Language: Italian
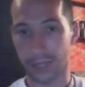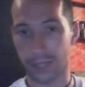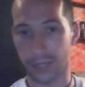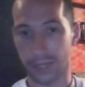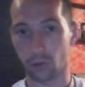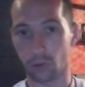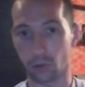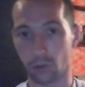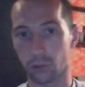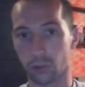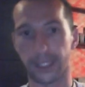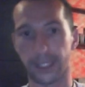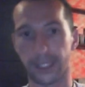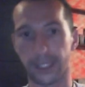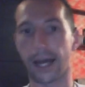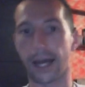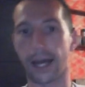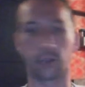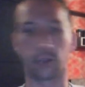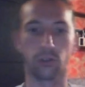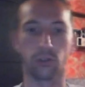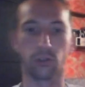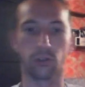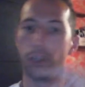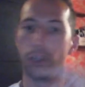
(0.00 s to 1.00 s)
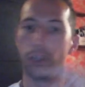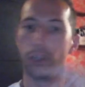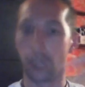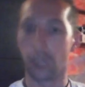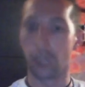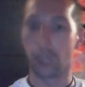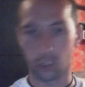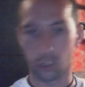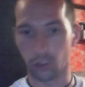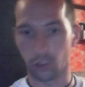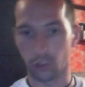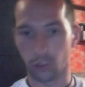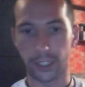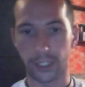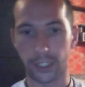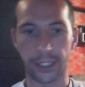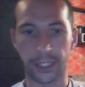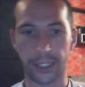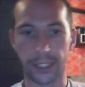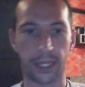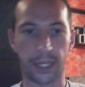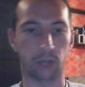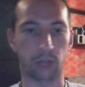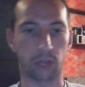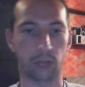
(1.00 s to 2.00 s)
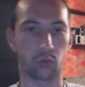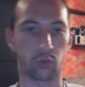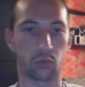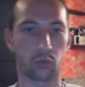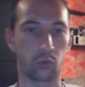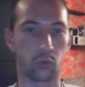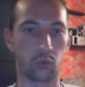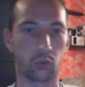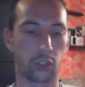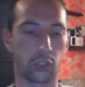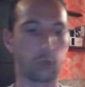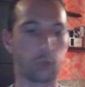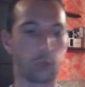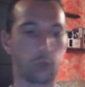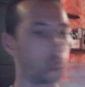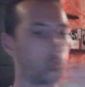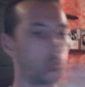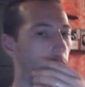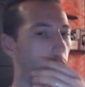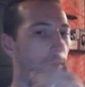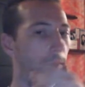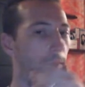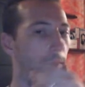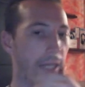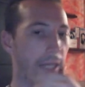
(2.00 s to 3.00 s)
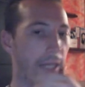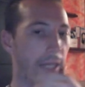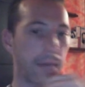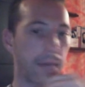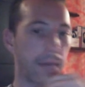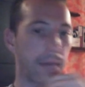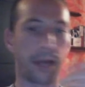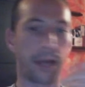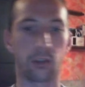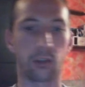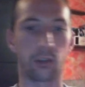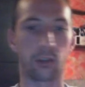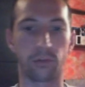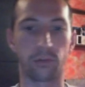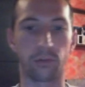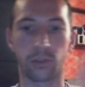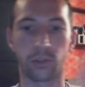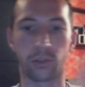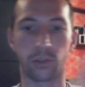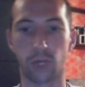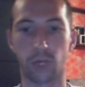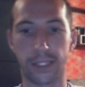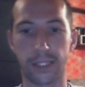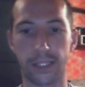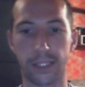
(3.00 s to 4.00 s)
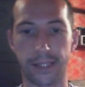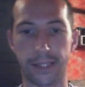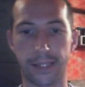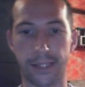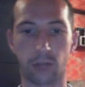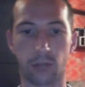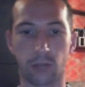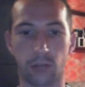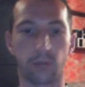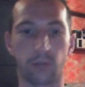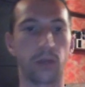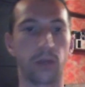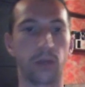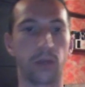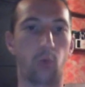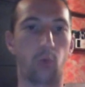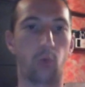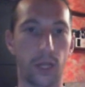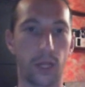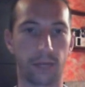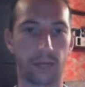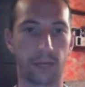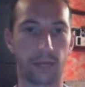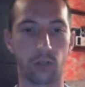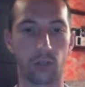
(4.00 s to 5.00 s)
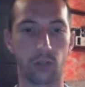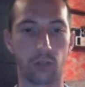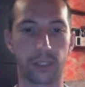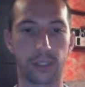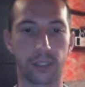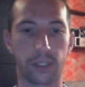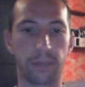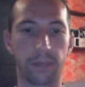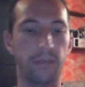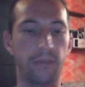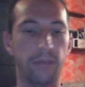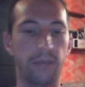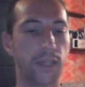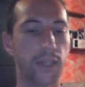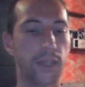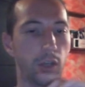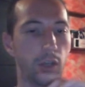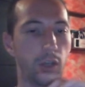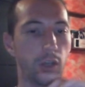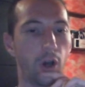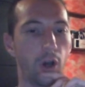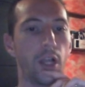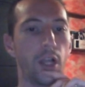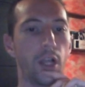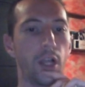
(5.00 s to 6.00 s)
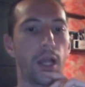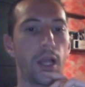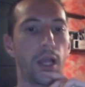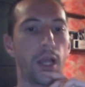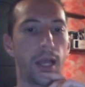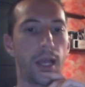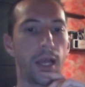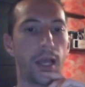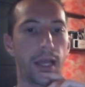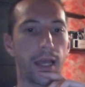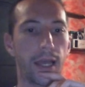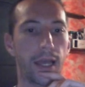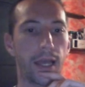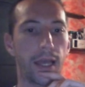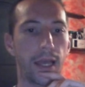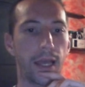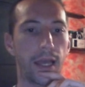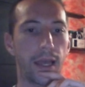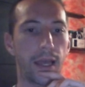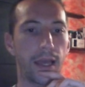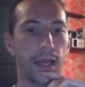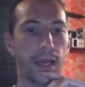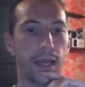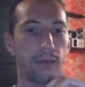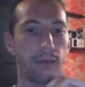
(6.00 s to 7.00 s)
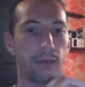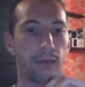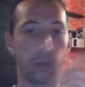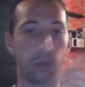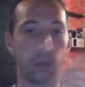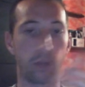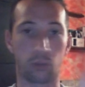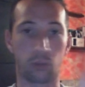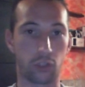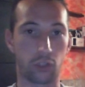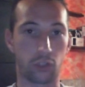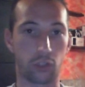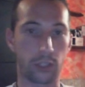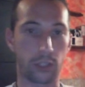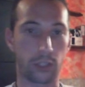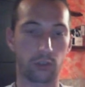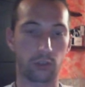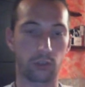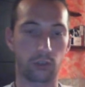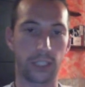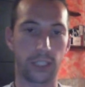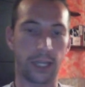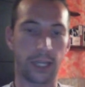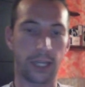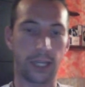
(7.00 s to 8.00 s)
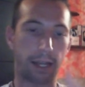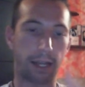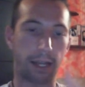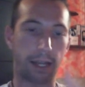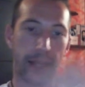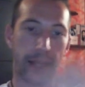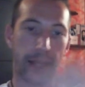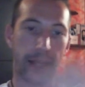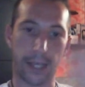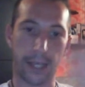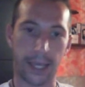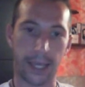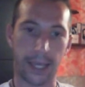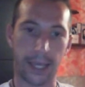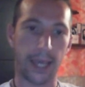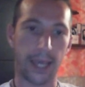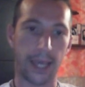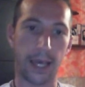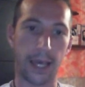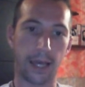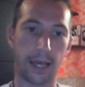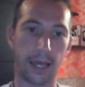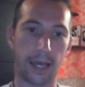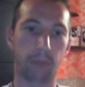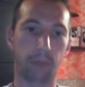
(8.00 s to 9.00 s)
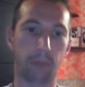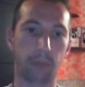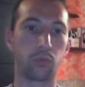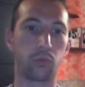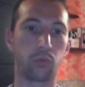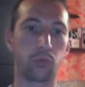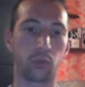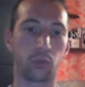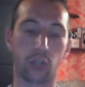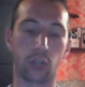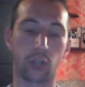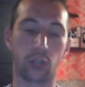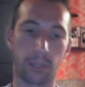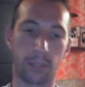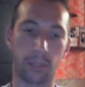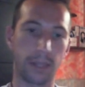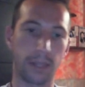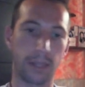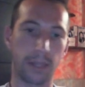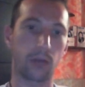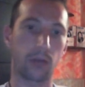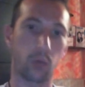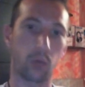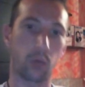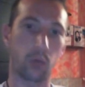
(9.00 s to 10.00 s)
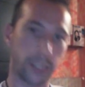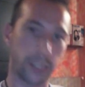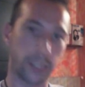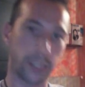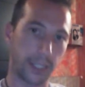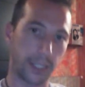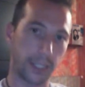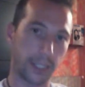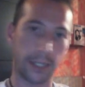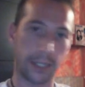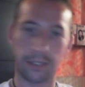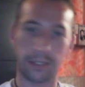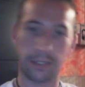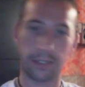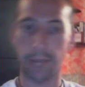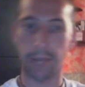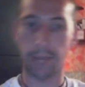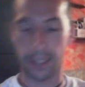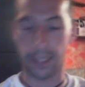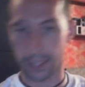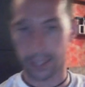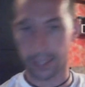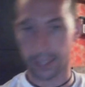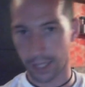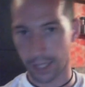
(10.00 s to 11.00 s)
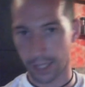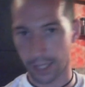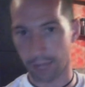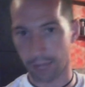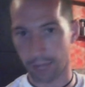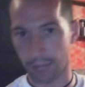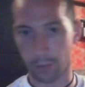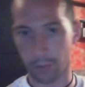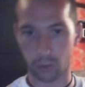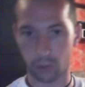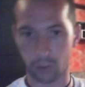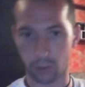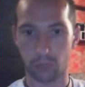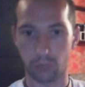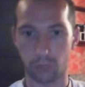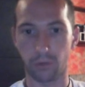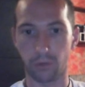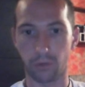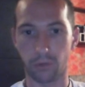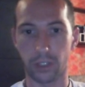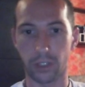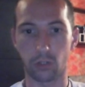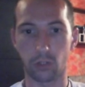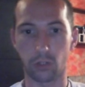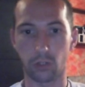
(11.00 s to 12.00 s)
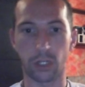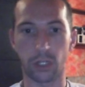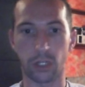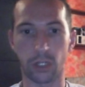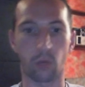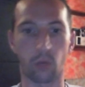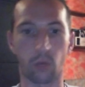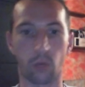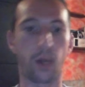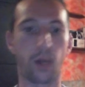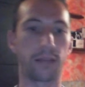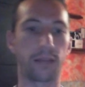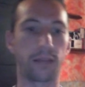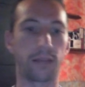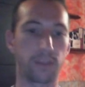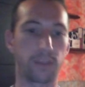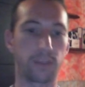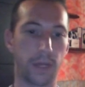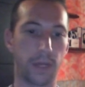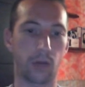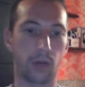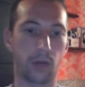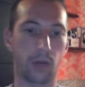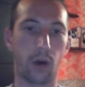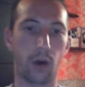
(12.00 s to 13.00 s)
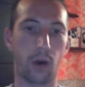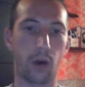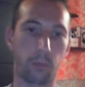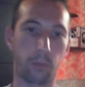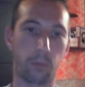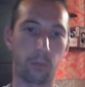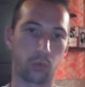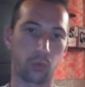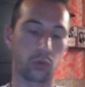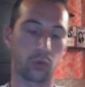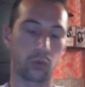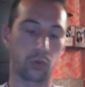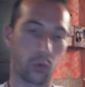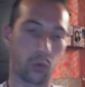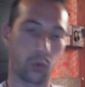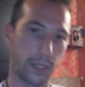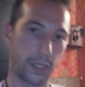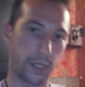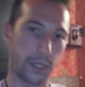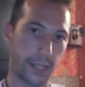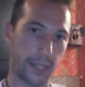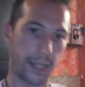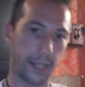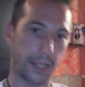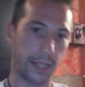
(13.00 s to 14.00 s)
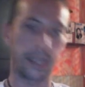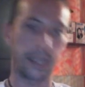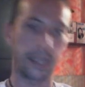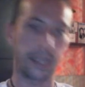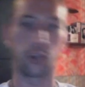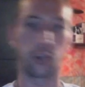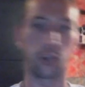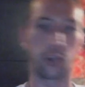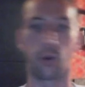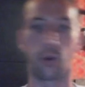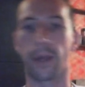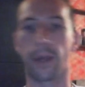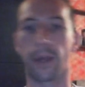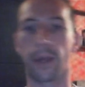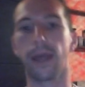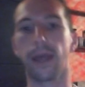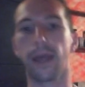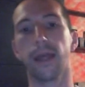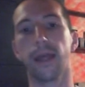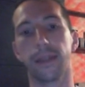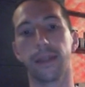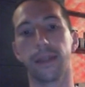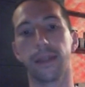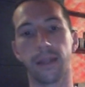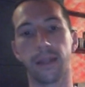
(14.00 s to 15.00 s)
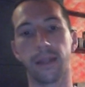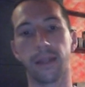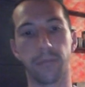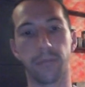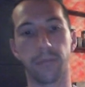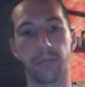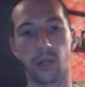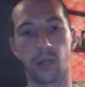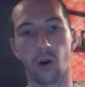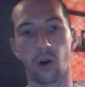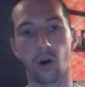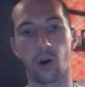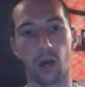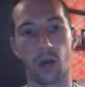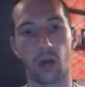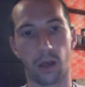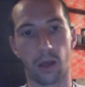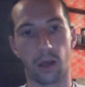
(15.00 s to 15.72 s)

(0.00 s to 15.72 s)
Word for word: mi hanno odiato, io li ringrazio tutti comunque perché hanno visualizzato almeno qualche volta i miei video, eh, volevo soltanto dire che eh, appunto rimanderò questi ringraziamenti al prossimo video nel quale vi spiegherò appunto quale sarà anche il nome del mio